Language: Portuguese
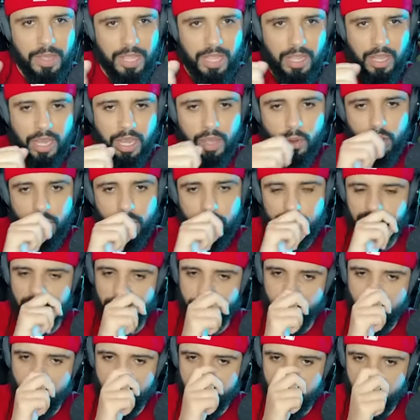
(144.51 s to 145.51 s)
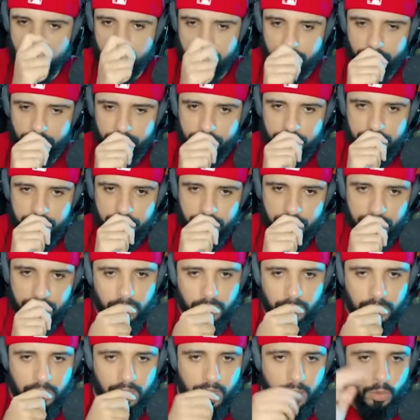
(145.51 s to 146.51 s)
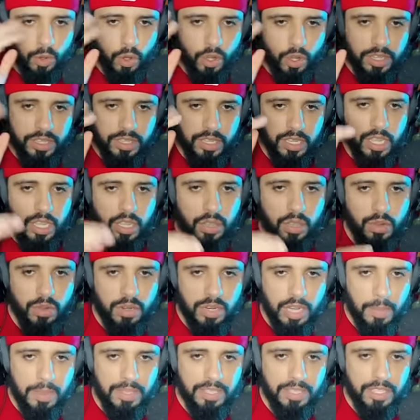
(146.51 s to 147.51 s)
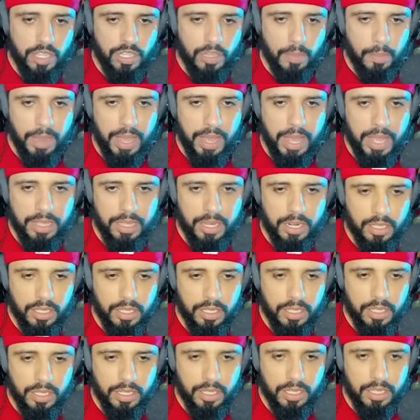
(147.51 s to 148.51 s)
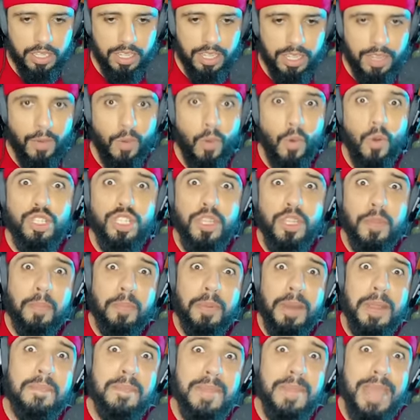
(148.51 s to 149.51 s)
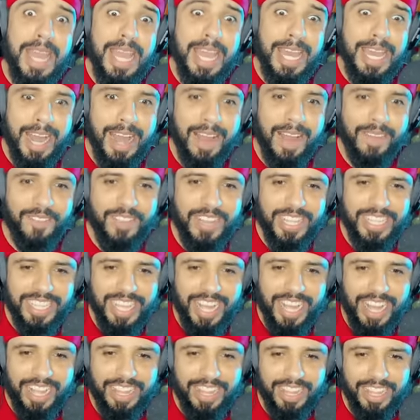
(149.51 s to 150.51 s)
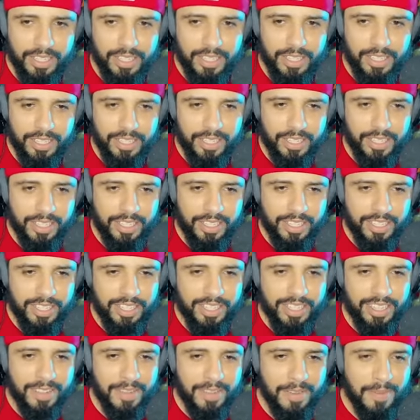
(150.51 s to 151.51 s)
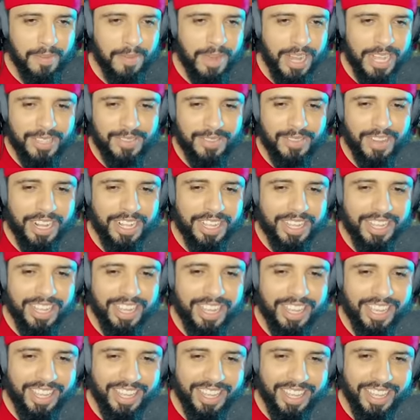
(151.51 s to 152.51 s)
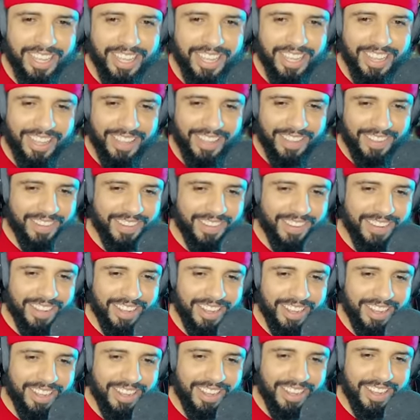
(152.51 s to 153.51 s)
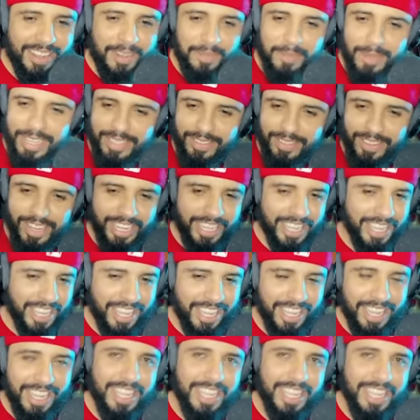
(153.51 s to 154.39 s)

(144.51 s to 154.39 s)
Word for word: Ah, agora já ficou um pouco mais difícil, hein? Tamborzinho, cabecinha de pedra. Uh, de primeira, rapaziada. Mais um aqui. Mais um aqui.